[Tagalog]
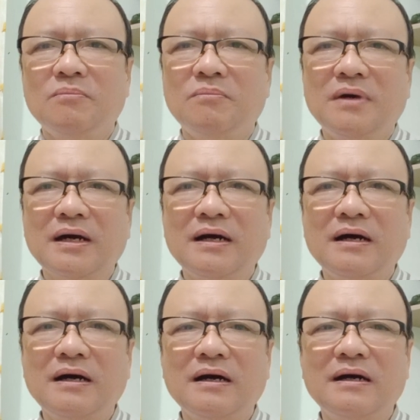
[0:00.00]
Mga
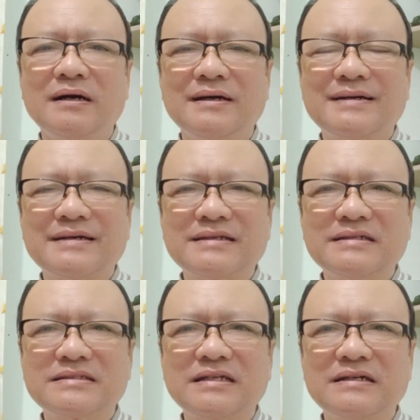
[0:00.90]

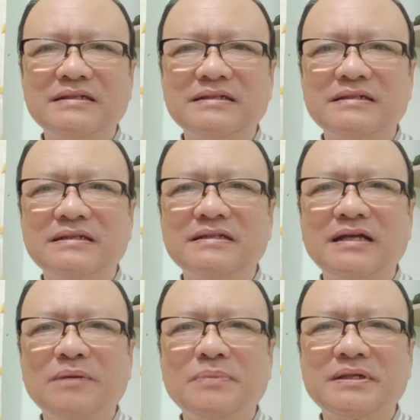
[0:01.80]
karanasan na
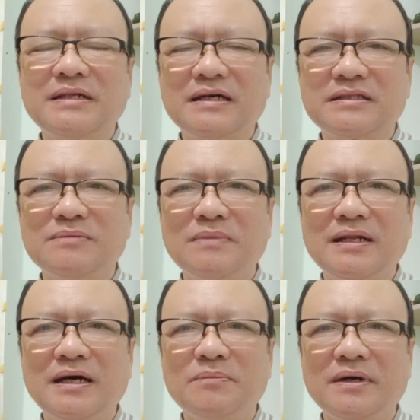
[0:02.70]
dapat nating
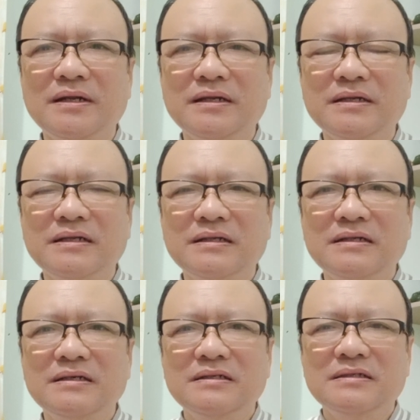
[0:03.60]
malaman
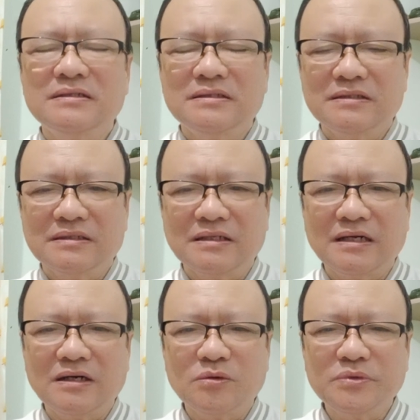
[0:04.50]

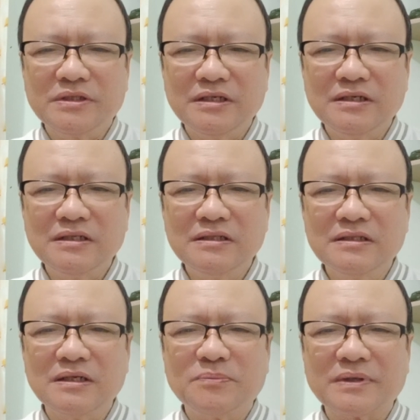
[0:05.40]
na
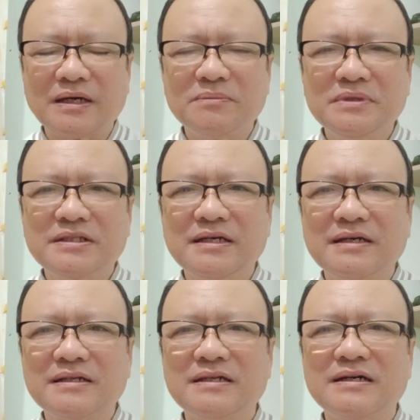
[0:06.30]
within the
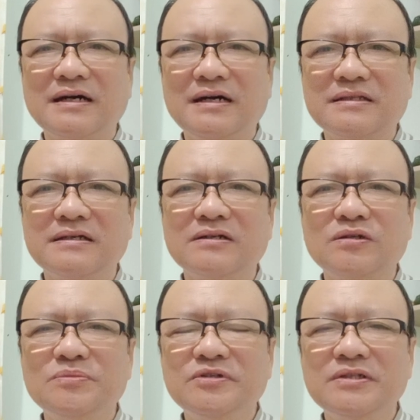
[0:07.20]
parameter ng ating
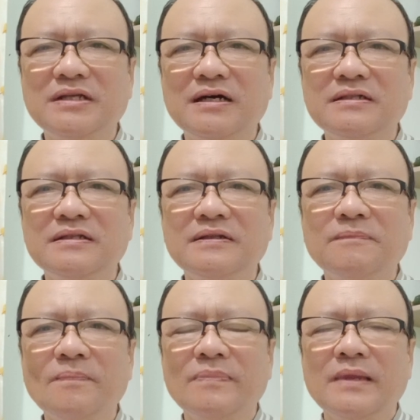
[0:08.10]
komunidad,
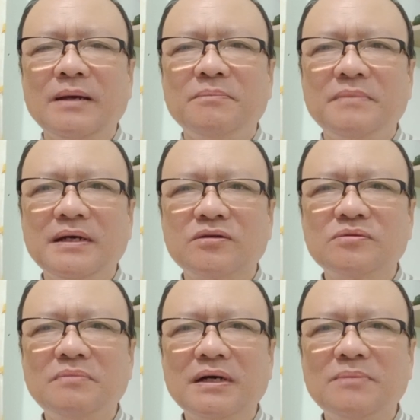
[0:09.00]

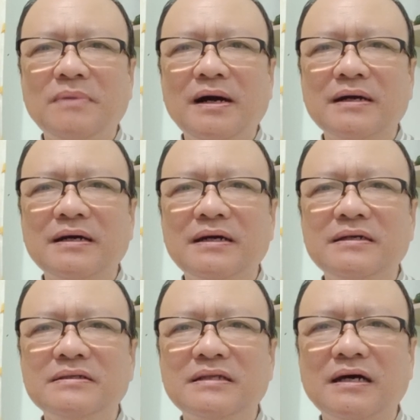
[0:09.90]
merong mga
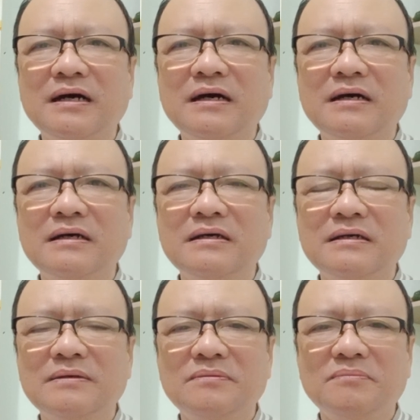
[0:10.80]
bagay na
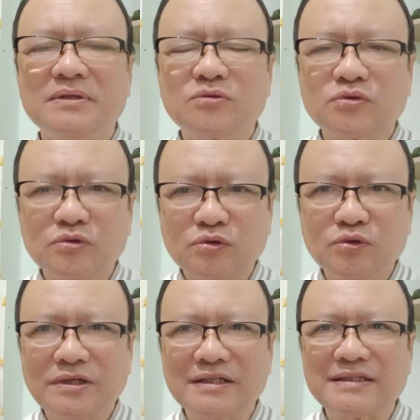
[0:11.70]

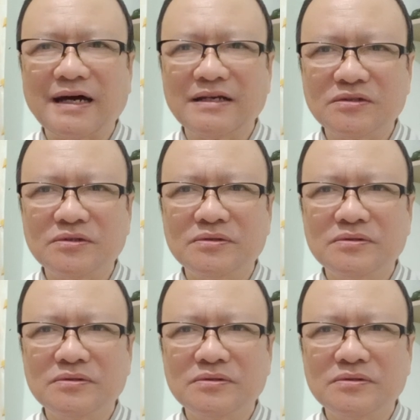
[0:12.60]
matututunan tayo